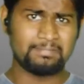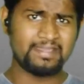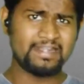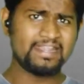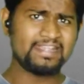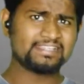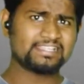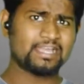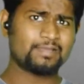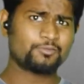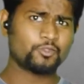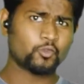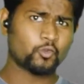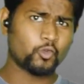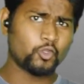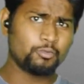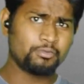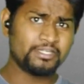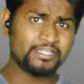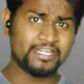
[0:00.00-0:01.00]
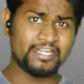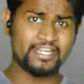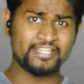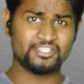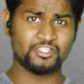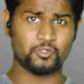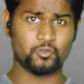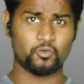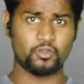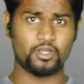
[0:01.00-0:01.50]
मेरे हिसाब से कोई भी
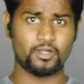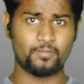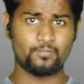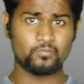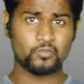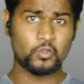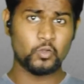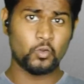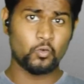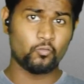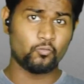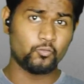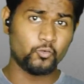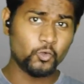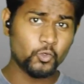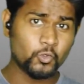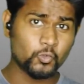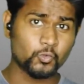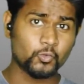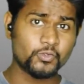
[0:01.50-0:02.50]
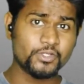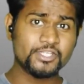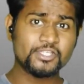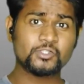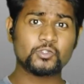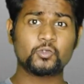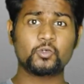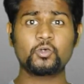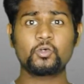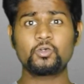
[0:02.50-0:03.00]
टीनेजर होगा वो
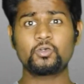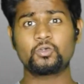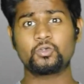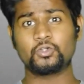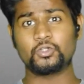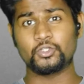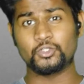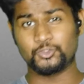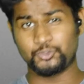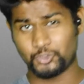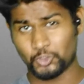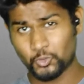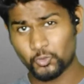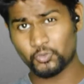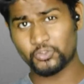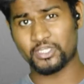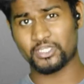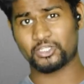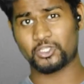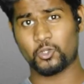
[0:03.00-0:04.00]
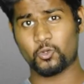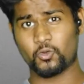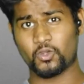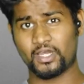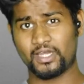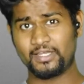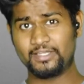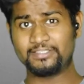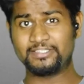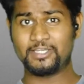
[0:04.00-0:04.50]
रूडिस को जरूर देखता
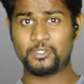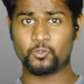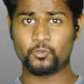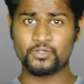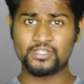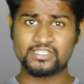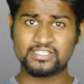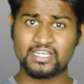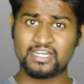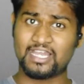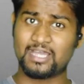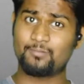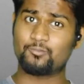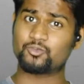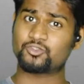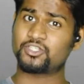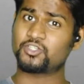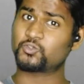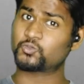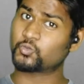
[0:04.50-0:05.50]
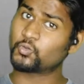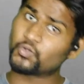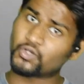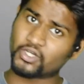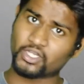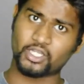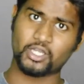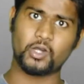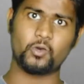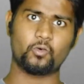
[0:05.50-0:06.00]
होगा या रूडिस का नाम उसने
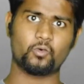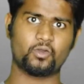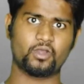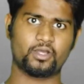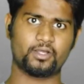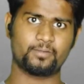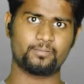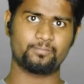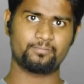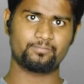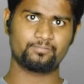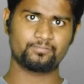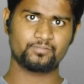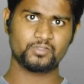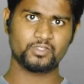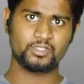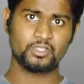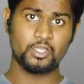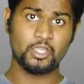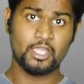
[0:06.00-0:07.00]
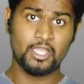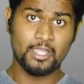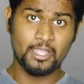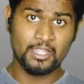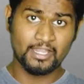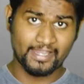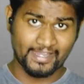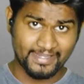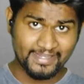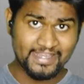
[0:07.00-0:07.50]
सुन रखा होगा
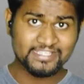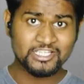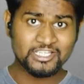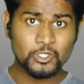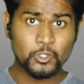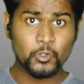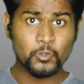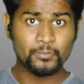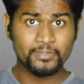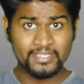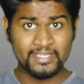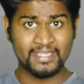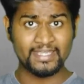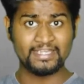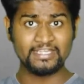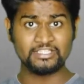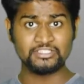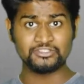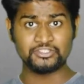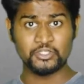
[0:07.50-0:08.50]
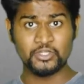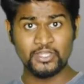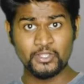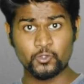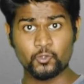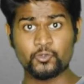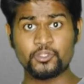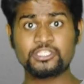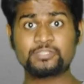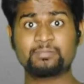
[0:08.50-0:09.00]
कई ऐसे लोग भी है
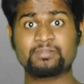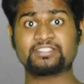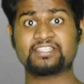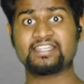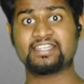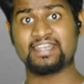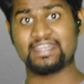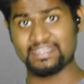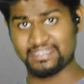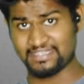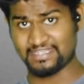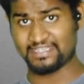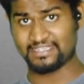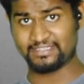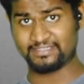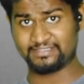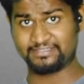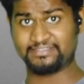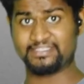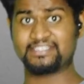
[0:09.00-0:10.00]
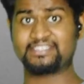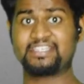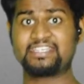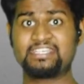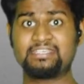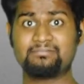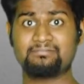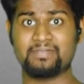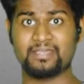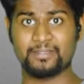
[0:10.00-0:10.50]
जिन्हें रूडिस पसंद नहीं है जैसे
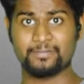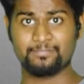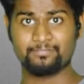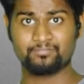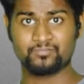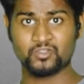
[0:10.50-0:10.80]
कि मैं